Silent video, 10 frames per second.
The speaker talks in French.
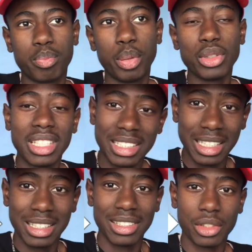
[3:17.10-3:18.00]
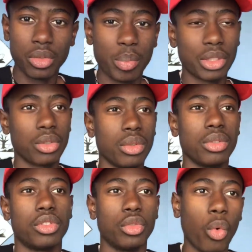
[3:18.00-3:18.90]
poser cette question parce
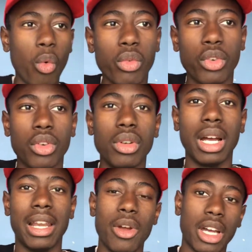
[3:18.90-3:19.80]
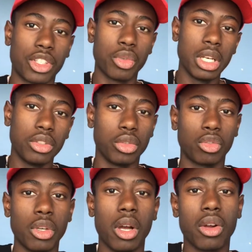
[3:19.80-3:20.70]
que je trouve que à l'heure actuelle, je
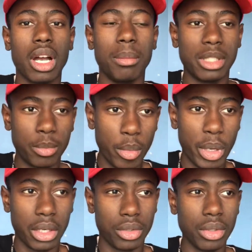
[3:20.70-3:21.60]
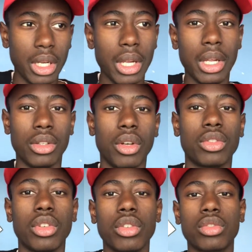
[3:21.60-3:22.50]
suis encore un petit peu perdu dans le
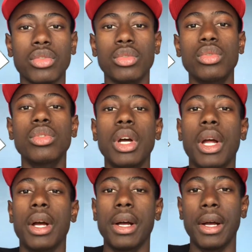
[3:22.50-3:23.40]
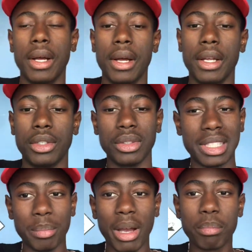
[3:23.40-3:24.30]
sens où je euh, je
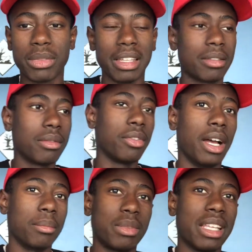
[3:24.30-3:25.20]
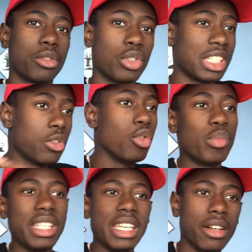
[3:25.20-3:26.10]
sais pas, peut-être, enfin peut-être que j'ai
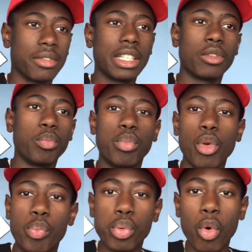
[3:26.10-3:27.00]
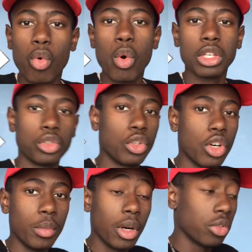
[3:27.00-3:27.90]
oublié en fait le pourquoi du
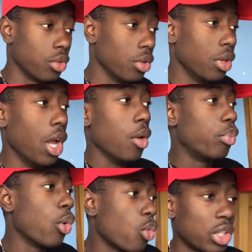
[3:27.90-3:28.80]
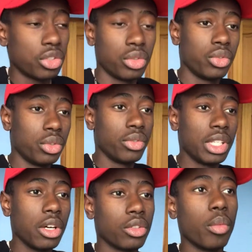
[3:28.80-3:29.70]
comment de pourquoi je veux
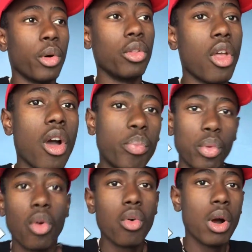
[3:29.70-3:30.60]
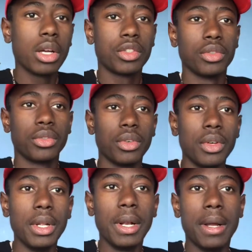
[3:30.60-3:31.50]
devenir entrepreneur, pourquoi je
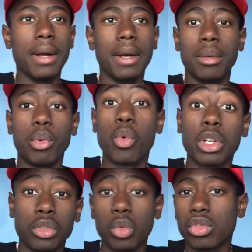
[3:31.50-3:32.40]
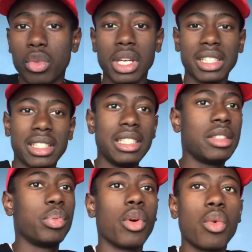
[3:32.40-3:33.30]
veux, euh, pourquoi je construis un
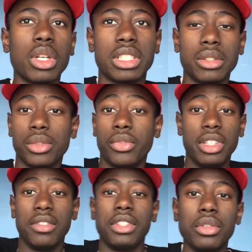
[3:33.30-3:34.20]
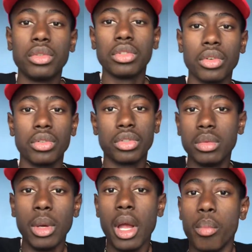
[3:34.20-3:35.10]
site, pourquoi je fais des vidéos sur
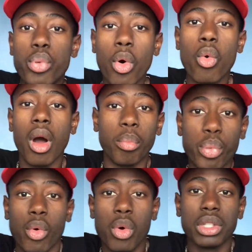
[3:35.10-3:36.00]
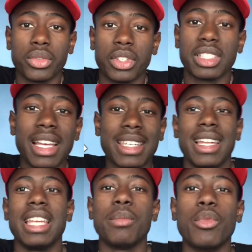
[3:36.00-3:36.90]
YouTube, pourquoi, pourquoi je fais ça,
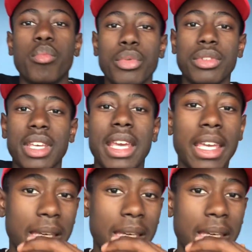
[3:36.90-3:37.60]
quel est mon but.